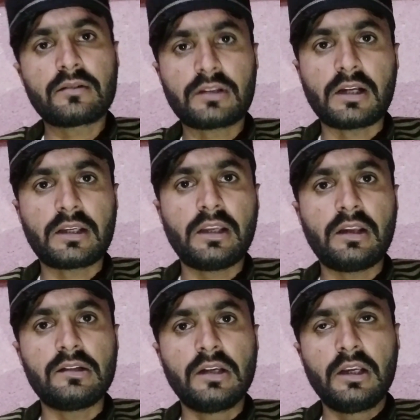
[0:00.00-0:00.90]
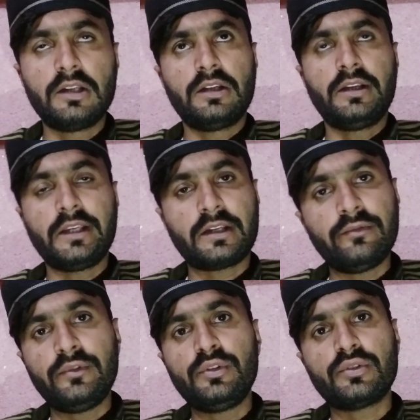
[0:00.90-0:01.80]
ताकि एक ही
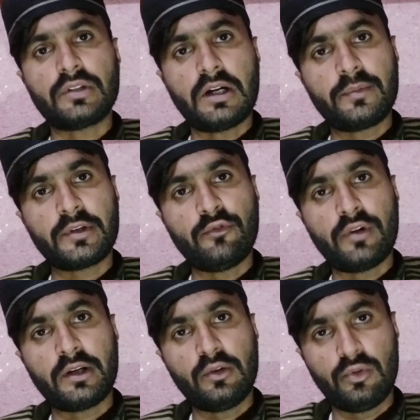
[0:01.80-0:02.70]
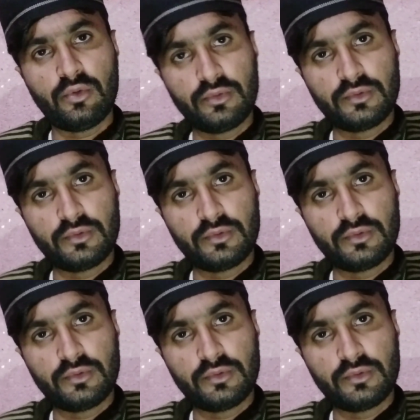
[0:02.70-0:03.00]
वीडियो आपकी वायरल हो